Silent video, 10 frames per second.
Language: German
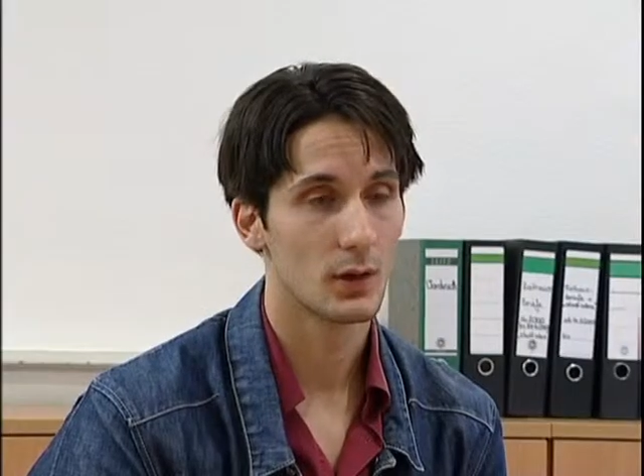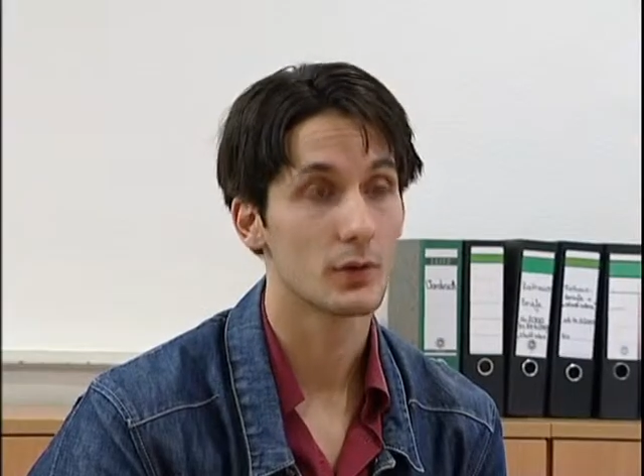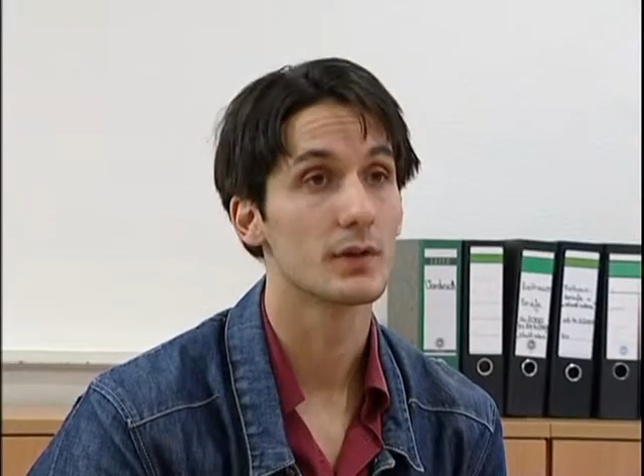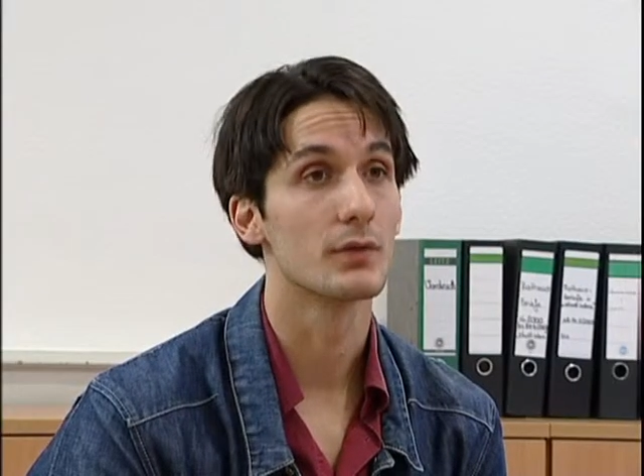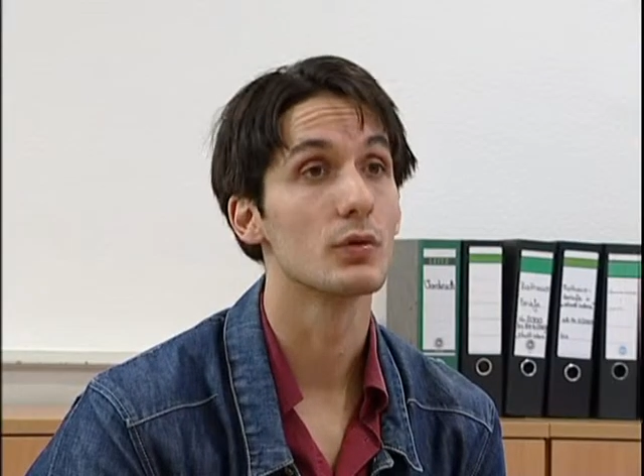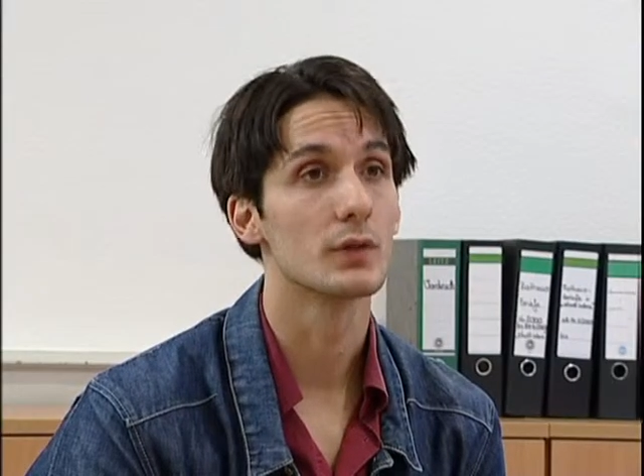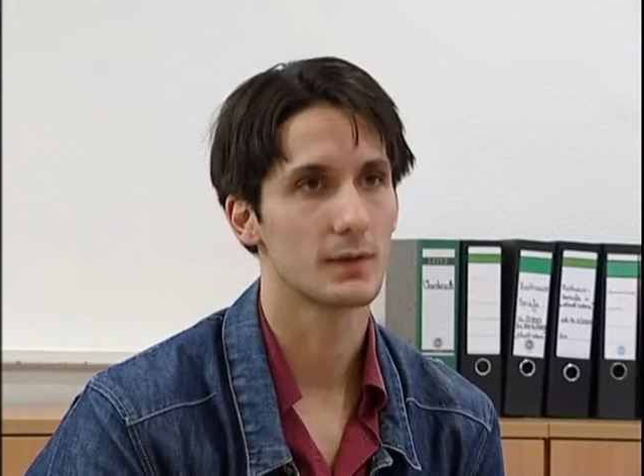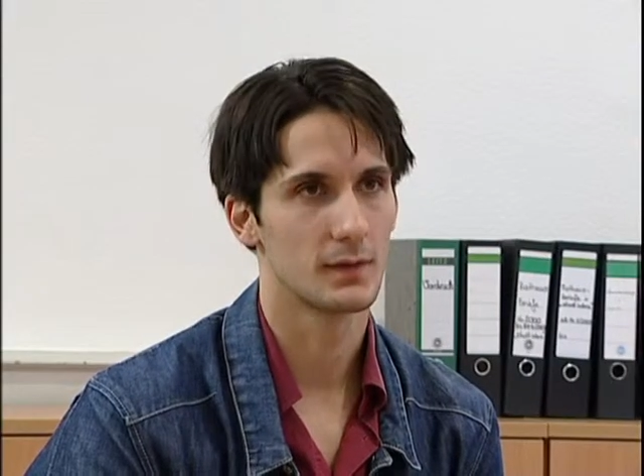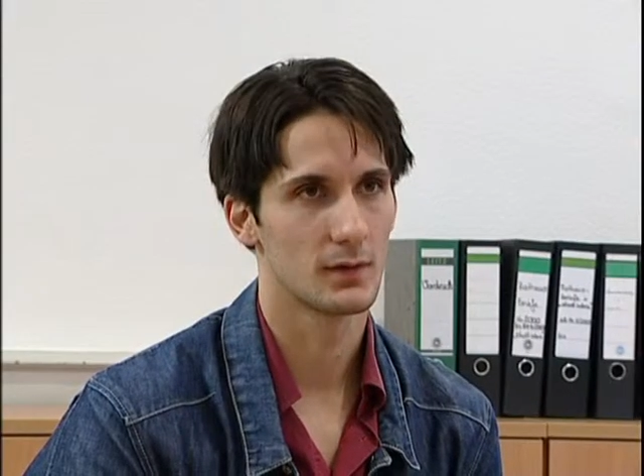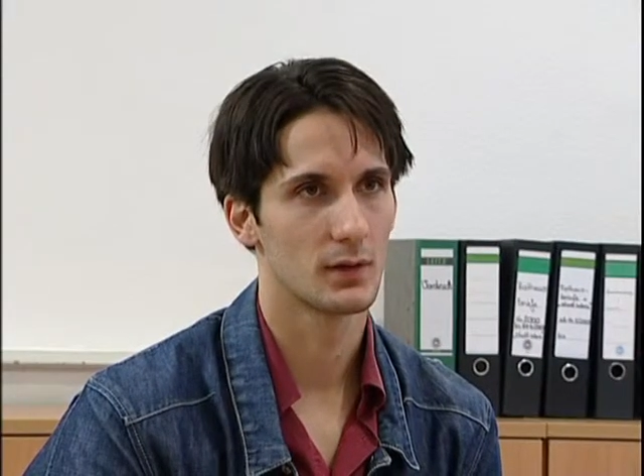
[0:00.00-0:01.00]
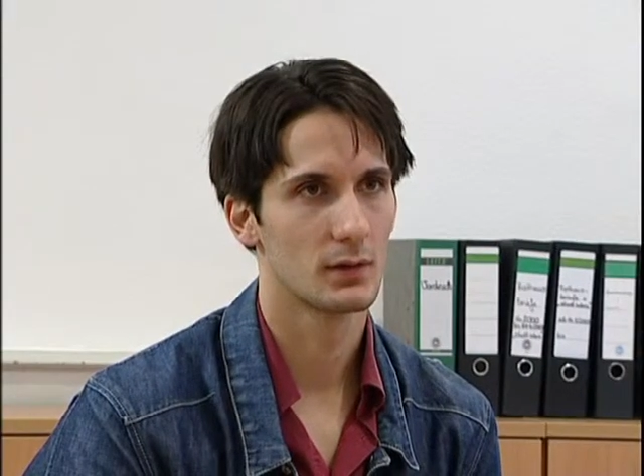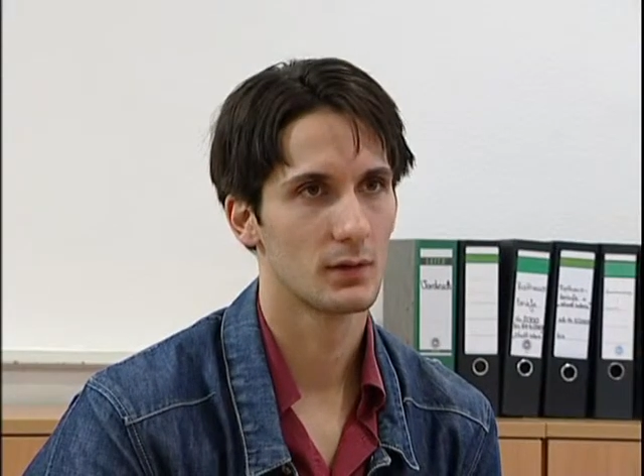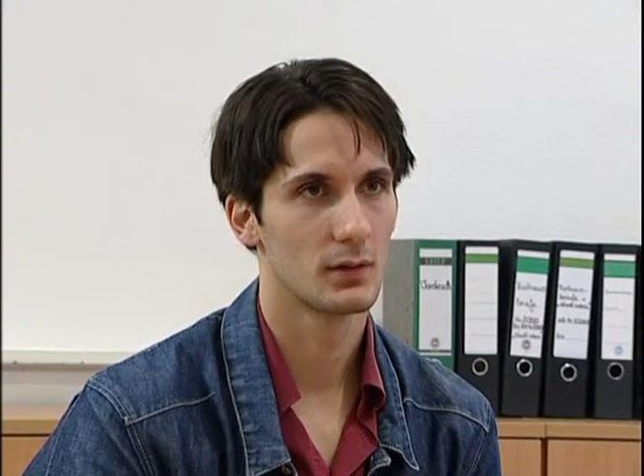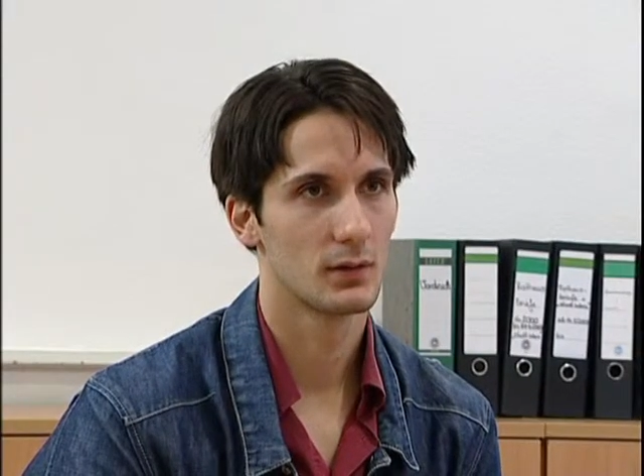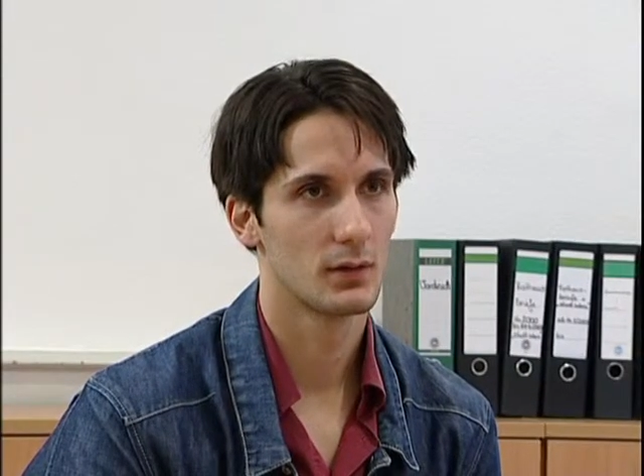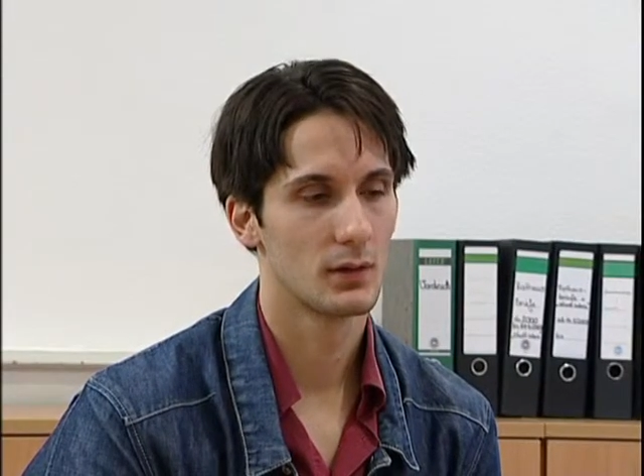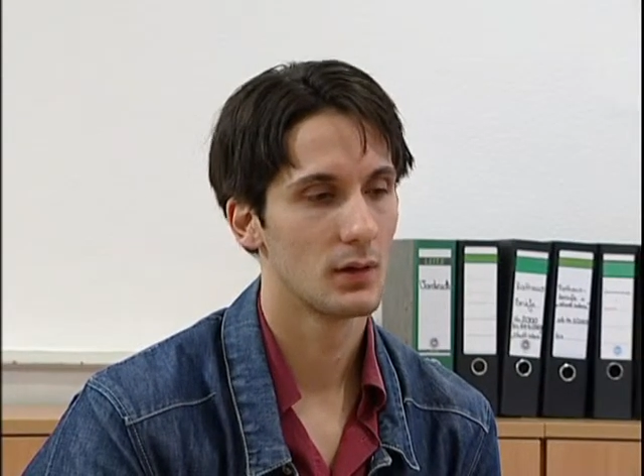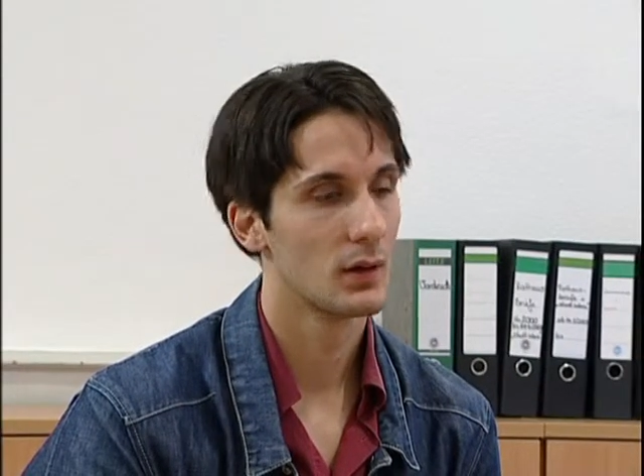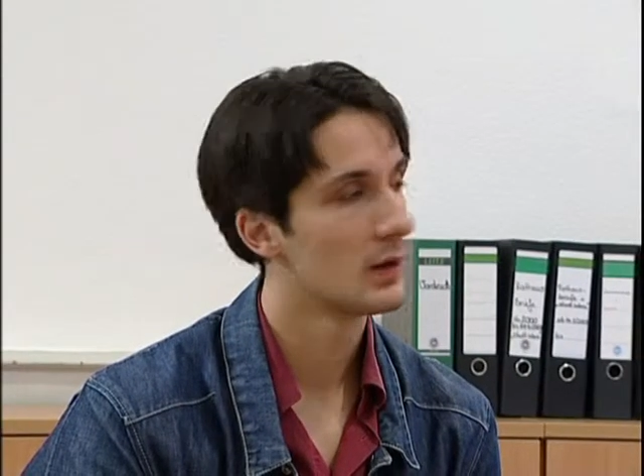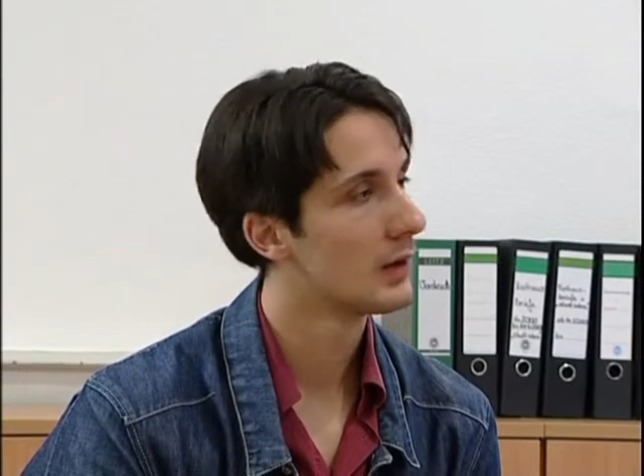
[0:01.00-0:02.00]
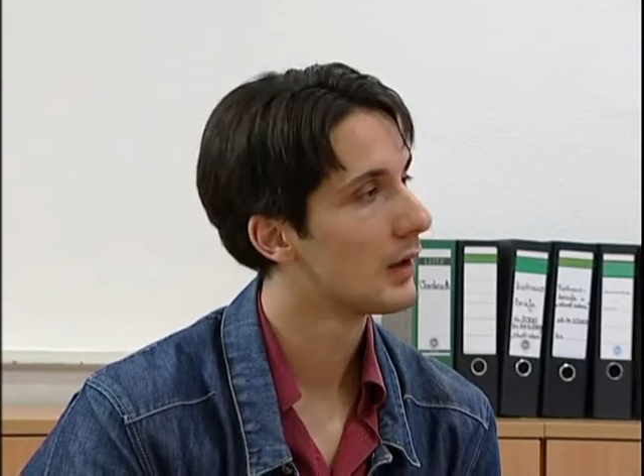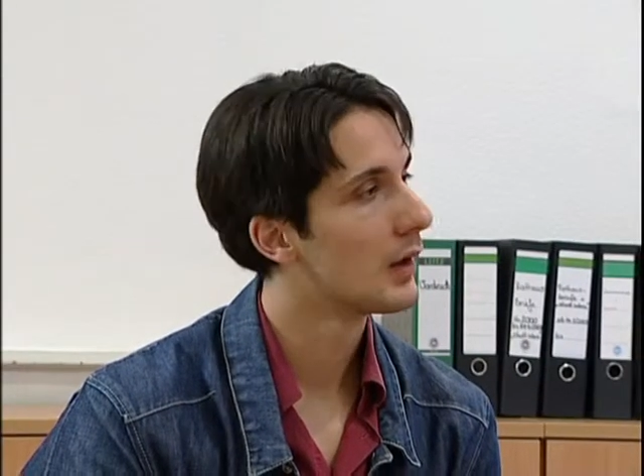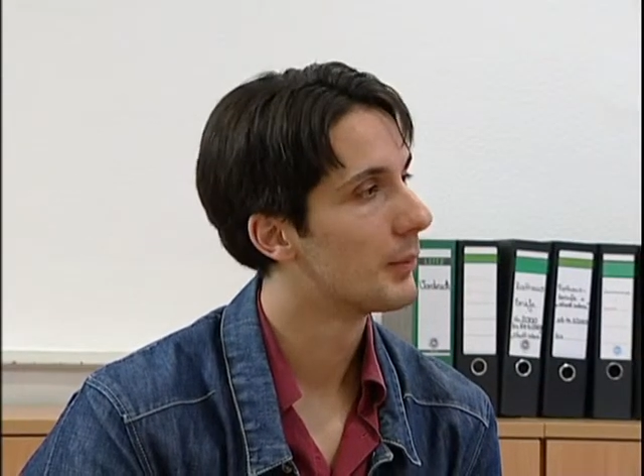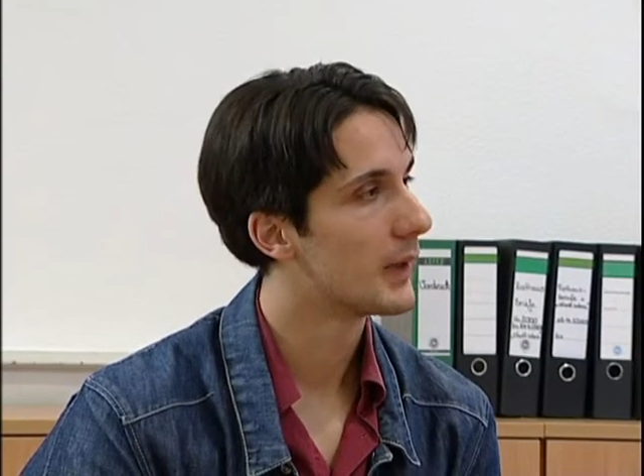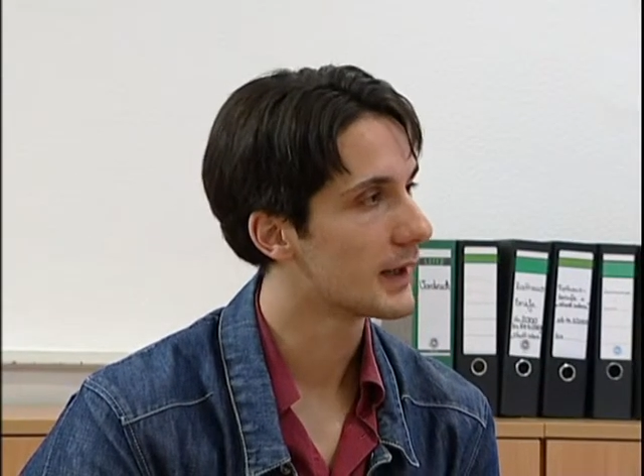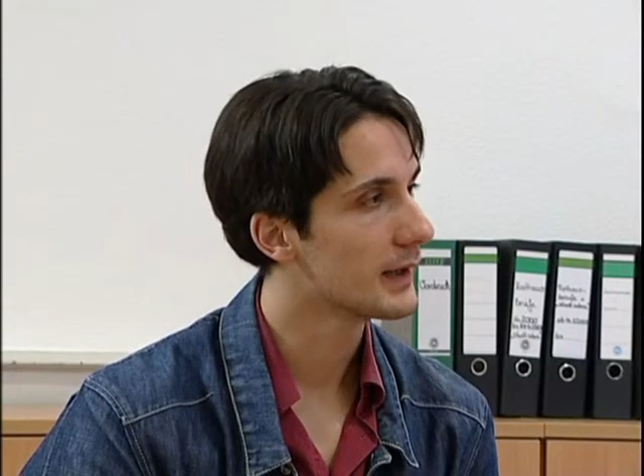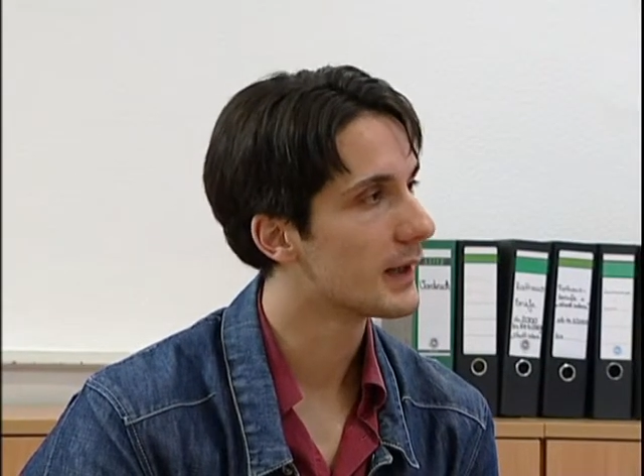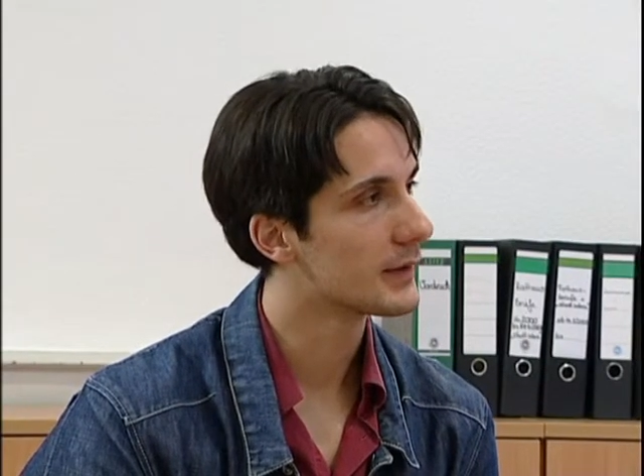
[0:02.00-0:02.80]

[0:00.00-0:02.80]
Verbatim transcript: aus der Fürstenzeit. Maria